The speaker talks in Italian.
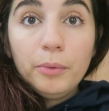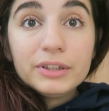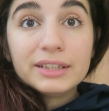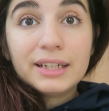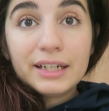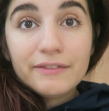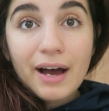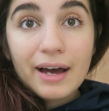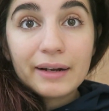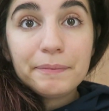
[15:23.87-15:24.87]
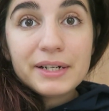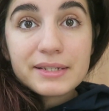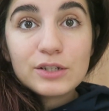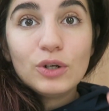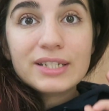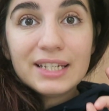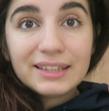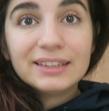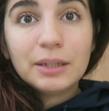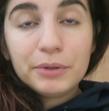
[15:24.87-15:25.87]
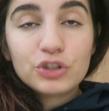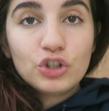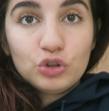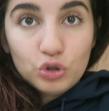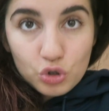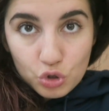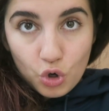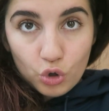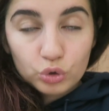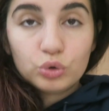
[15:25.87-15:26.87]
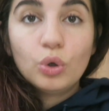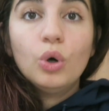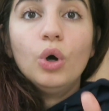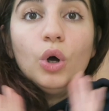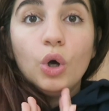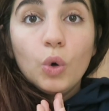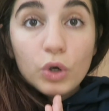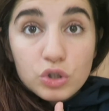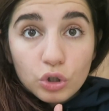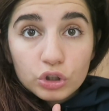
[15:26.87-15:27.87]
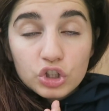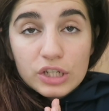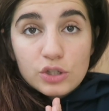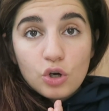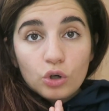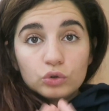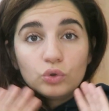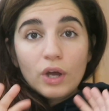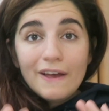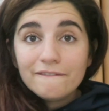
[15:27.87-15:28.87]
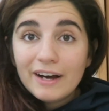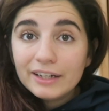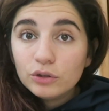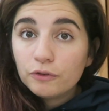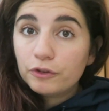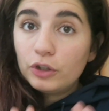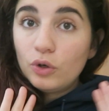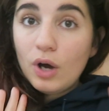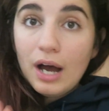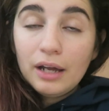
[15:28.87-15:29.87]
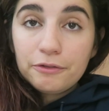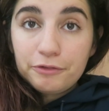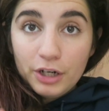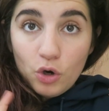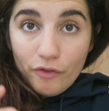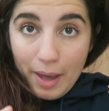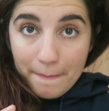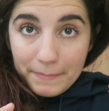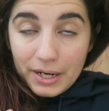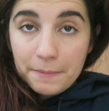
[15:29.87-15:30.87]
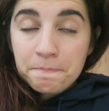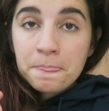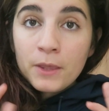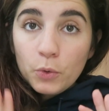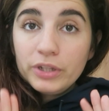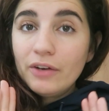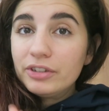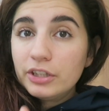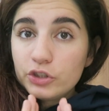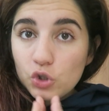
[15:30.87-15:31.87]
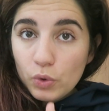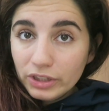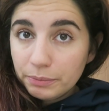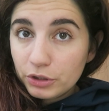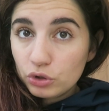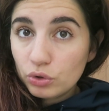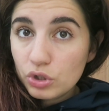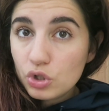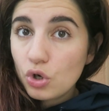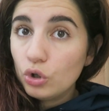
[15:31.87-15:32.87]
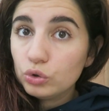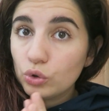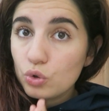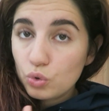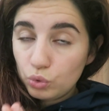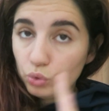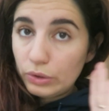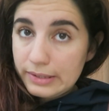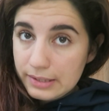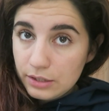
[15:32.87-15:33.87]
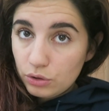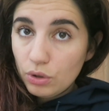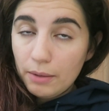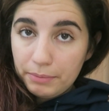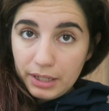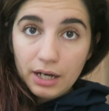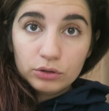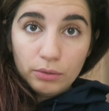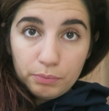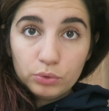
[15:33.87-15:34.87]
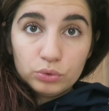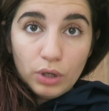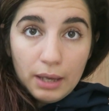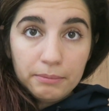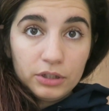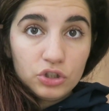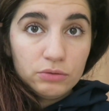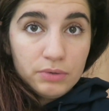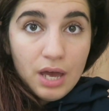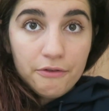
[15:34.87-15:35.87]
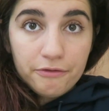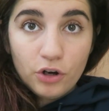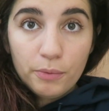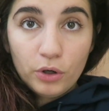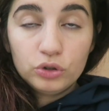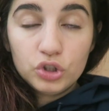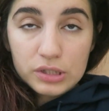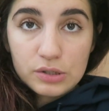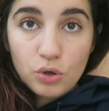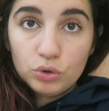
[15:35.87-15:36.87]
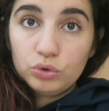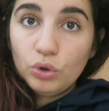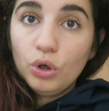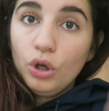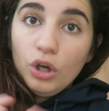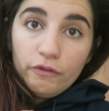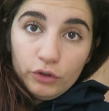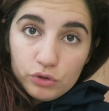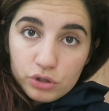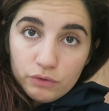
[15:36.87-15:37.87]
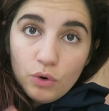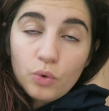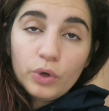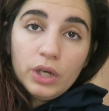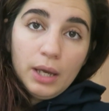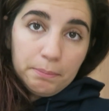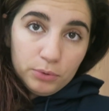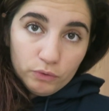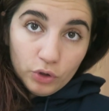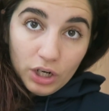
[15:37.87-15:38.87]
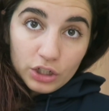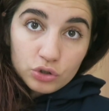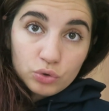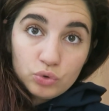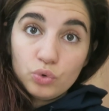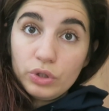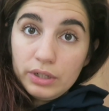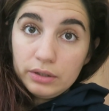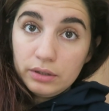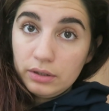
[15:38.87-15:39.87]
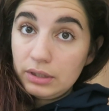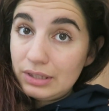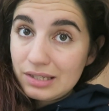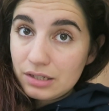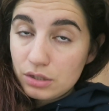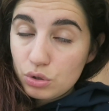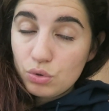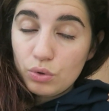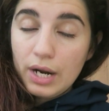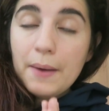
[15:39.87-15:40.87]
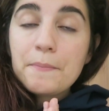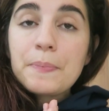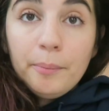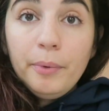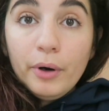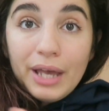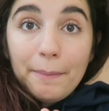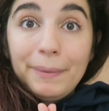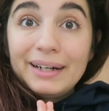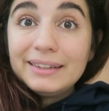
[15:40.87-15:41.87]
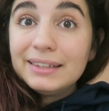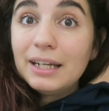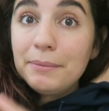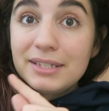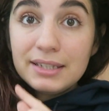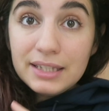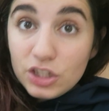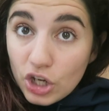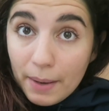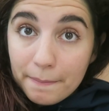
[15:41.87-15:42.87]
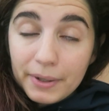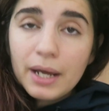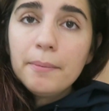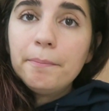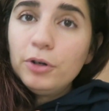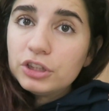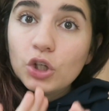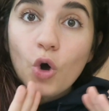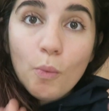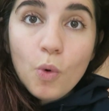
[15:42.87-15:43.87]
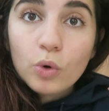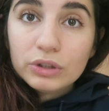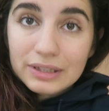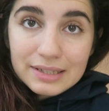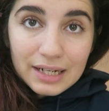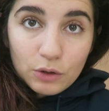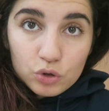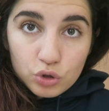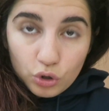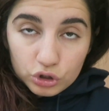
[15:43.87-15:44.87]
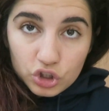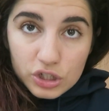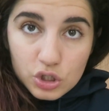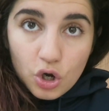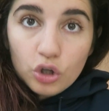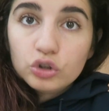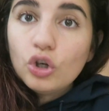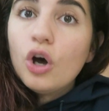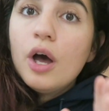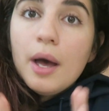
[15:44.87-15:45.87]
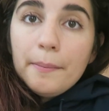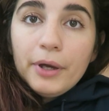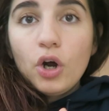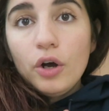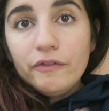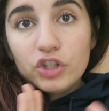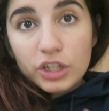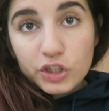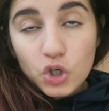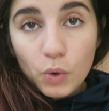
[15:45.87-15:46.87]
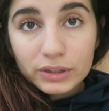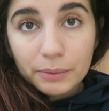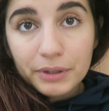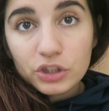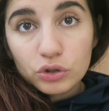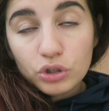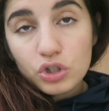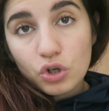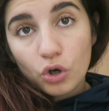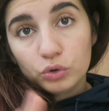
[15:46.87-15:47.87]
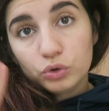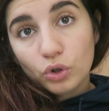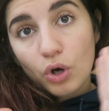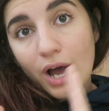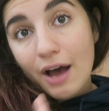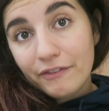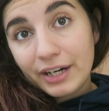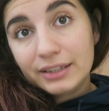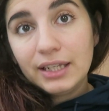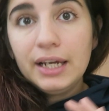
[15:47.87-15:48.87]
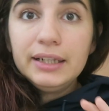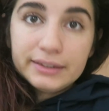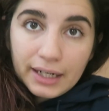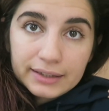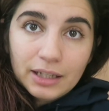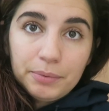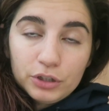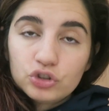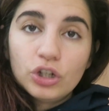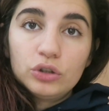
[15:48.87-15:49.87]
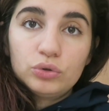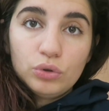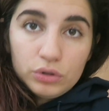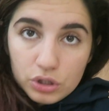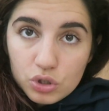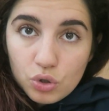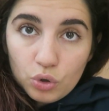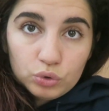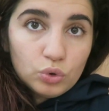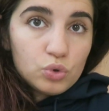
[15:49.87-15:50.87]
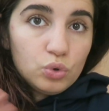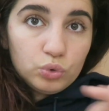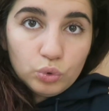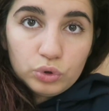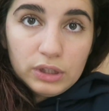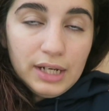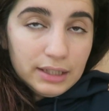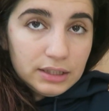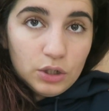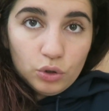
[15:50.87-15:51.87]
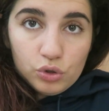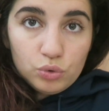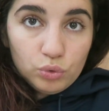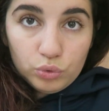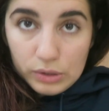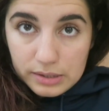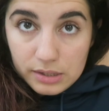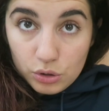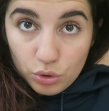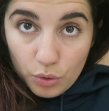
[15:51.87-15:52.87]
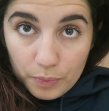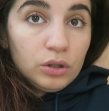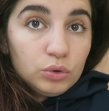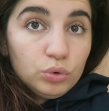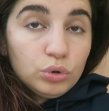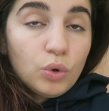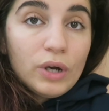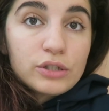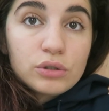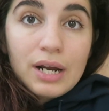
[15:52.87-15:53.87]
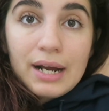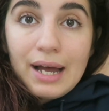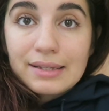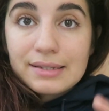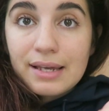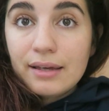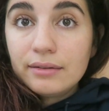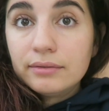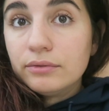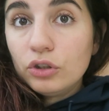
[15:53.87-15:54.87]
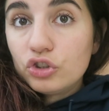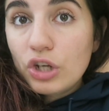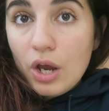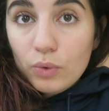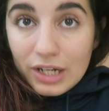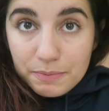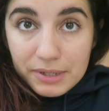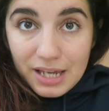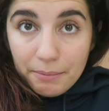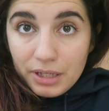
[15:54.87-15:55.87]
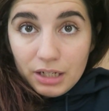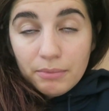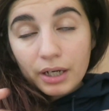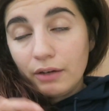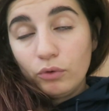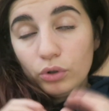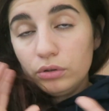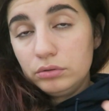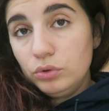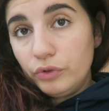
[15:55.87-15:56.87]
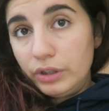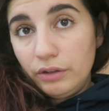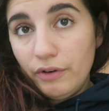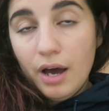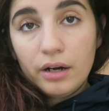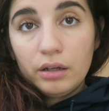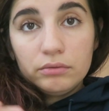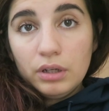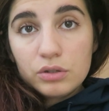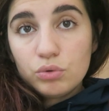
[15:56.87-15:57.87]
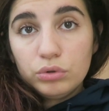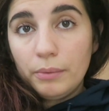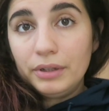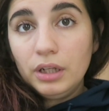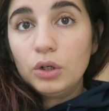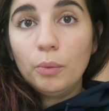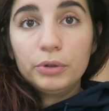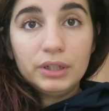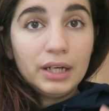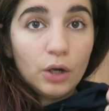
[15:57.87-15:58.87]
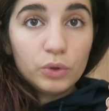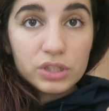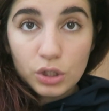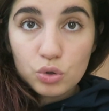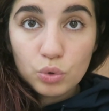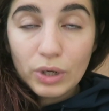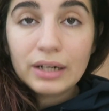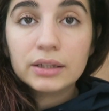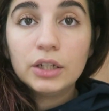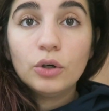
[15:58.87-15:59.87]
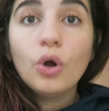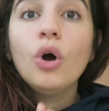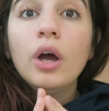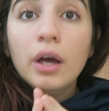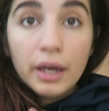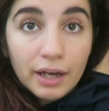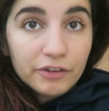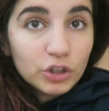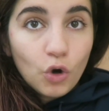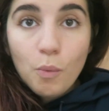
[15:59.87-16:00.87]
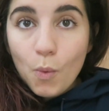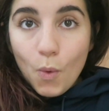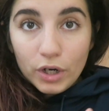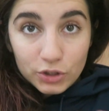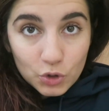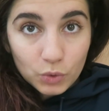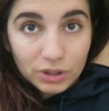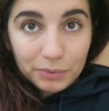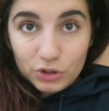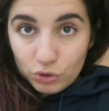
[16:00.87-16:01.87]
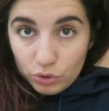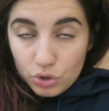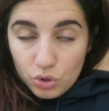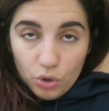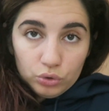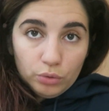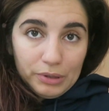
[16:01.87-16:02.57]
potrete arrivare persino al 70% di sconto. Questo codice sconto è valido fino al fine novembre quindi avete il 50% di sconto su tutto il sito applicando appunto MCBF come codice sconto ve lo scrivo qui e più ve lo lascio giù in, in descrizione poi a partire dal mese di dicembre potete comunque utilizzare questo codice sconto però invece del 50% di sconto avrete il 30% di sconto su tutti gli articoli su tutto il sito tutto questo ragazze non c'è una spesa minima che voi dovete fare, assolutamente no, potete anche acquistare solo un articolo e avrete comunque il 50% di sconto.